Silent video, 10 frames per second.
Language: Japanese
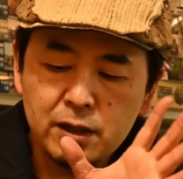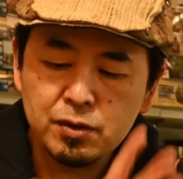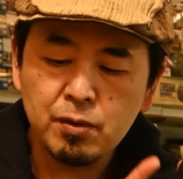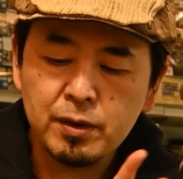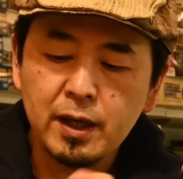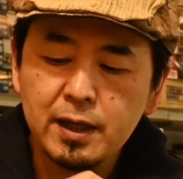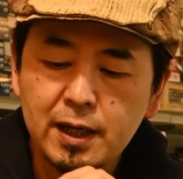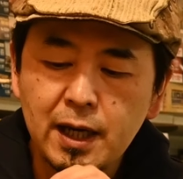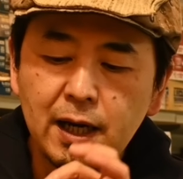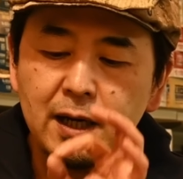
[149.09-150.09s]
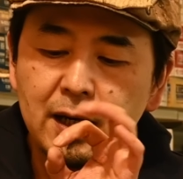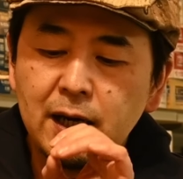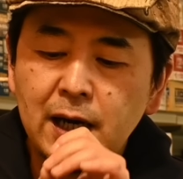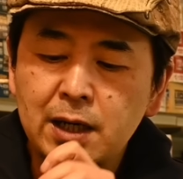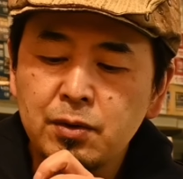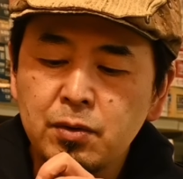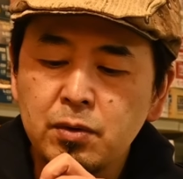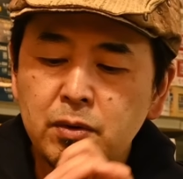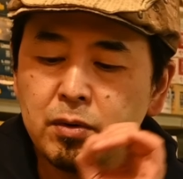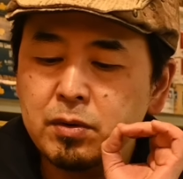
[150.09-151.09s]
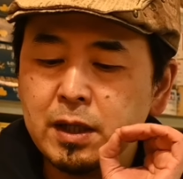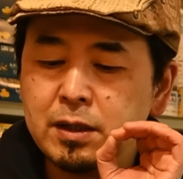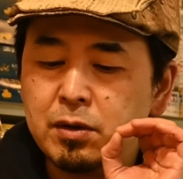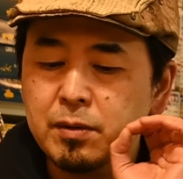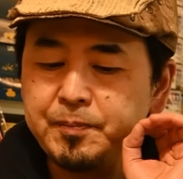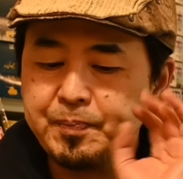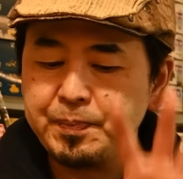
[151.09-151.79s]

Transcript: その結果あのー、なんだろう